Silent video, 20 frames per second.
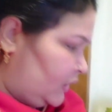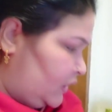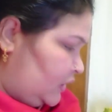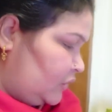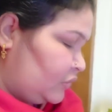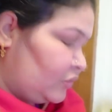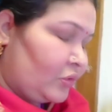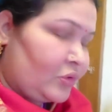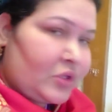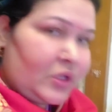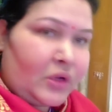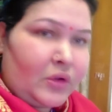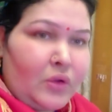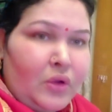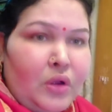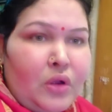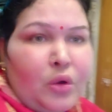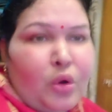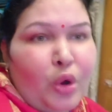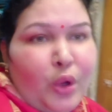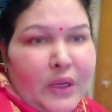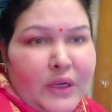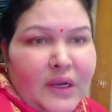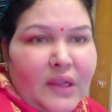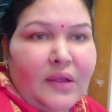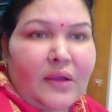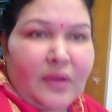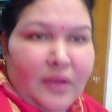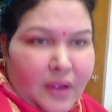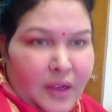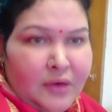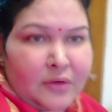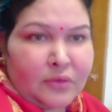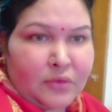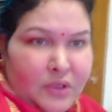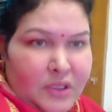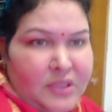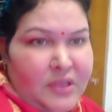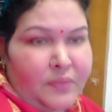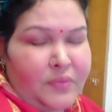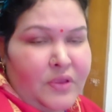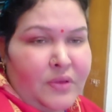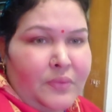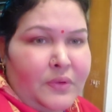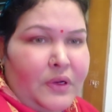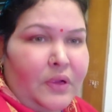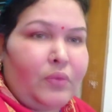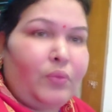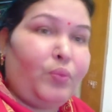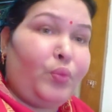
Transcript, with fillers: तो चलो कोई ना आलू की सब्जी बनाओ